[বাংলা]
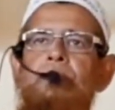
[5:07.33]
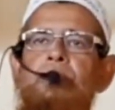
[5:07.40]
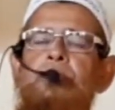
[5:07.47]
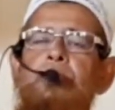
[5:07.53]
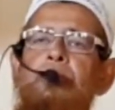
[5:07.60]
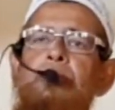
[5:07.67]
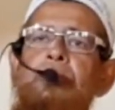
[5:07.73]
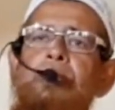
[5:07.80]

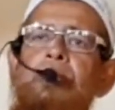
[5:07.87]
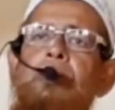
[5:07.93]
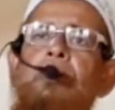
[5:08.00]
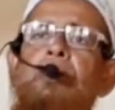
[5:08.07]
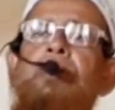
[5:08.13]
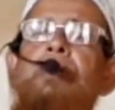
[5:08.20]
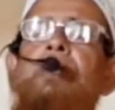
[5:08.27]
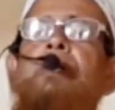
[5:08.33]
যখনই
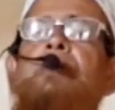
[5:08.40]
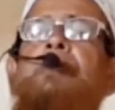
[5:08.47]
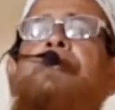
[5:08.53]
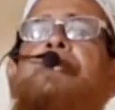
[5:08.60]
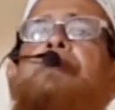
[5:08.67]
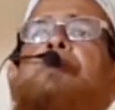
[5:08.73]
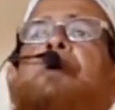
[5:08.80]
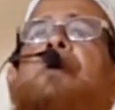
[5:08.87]
হোক না কেন
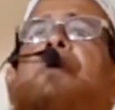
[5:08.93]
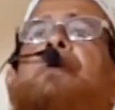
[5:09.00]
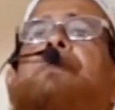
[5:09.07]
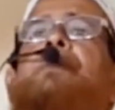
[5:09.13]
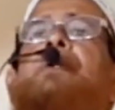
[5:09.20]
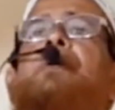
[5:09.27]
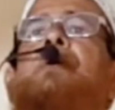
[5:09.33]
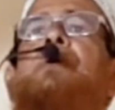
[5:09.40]
যে
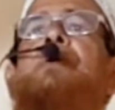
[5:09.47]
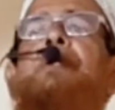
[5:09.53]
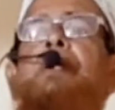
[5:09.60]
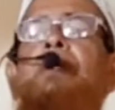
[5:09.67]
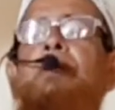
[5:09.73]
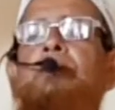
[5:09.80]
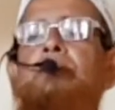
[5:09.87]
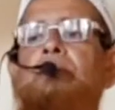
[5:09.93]
মহরমই হোক না
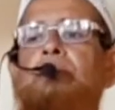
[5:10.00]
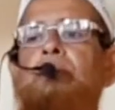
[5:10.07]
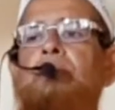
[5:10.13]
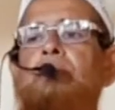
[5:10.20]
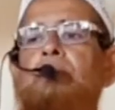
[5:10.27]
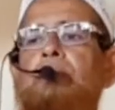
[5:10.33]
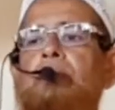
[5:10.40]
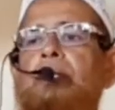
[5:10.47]
কেন
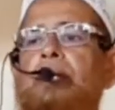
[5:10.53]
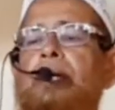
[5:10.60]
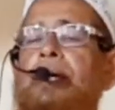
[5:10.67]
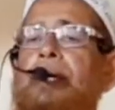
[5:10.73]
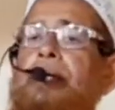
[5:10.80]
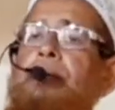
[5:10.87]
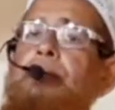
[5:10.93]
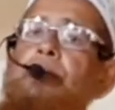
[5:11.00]

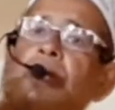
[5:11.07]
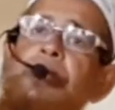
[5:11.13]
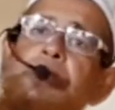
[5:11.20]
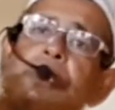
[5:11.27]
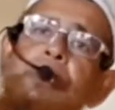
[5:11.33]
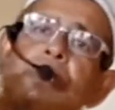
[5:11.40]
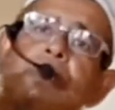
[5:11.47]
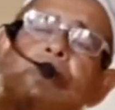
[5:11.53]
এই
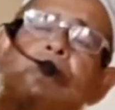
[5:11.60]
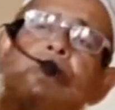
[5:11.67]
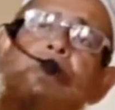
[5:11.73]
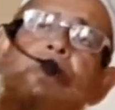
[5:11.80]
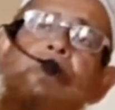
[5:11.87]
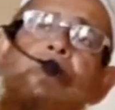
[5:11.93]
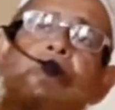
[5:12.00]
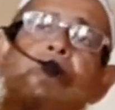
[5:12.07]
মাসেই
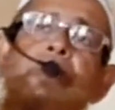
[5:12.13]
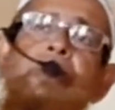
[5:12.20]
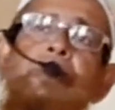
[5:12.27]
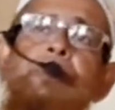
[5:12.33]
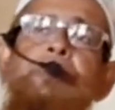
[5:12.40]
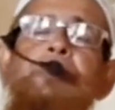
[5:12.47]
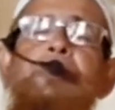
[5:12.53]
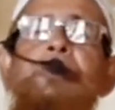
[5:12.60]

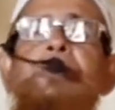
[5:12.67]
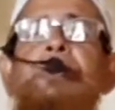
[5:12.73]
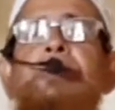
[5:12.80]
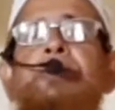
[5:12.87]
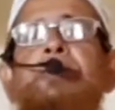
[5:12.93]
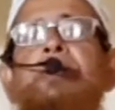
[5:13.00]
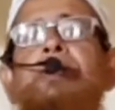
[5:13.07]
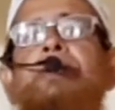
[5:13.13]
কিন্তু শেষ
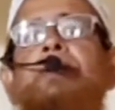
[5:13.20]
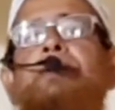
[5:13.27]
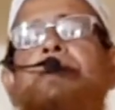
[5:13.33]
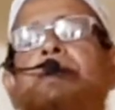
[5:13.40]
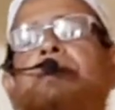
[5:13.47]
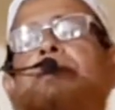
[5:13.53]
হয়ে যাবে